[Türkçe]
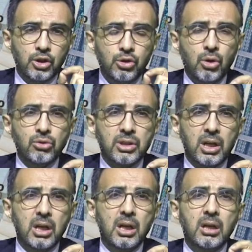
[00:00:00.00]

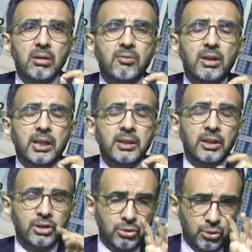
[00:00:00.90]
Yoksa
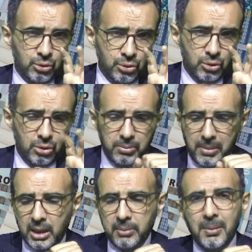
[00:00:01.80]
vatandaşın sonunu söyleyeyim
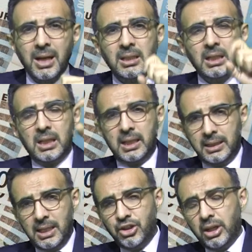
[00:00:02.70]
bak bankalara
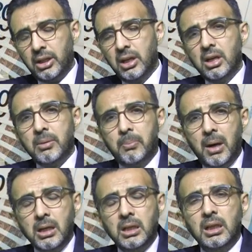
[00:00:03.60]
gidecek,
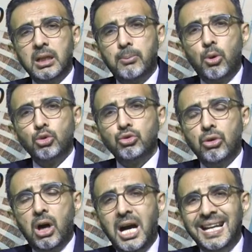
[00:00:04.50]
bankalara borçlu
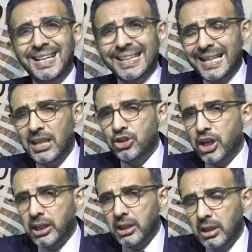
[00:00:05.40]
hale
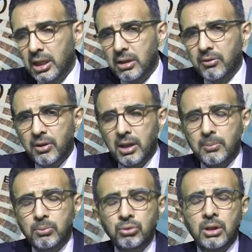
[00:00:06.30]
gelecek ve
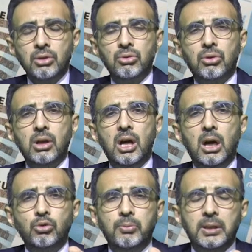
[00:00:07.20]
bundan sonra
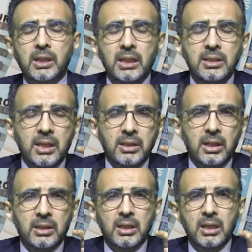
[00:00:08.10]
Avrupa'daki
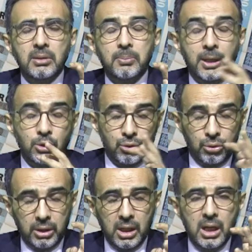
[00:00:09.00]
insanlar da pek
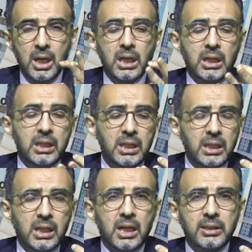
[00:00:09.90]
çoğu da
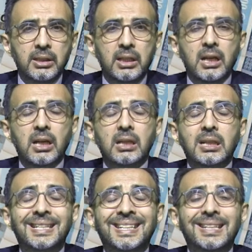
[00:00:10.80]
kredi kartıyla,
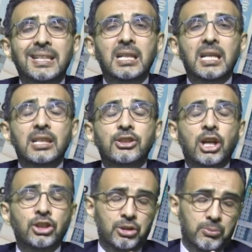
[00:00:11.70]
krediyle
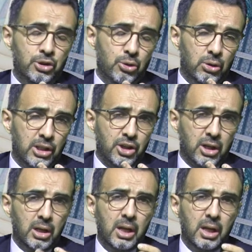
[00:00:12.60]
tanışmış olacak.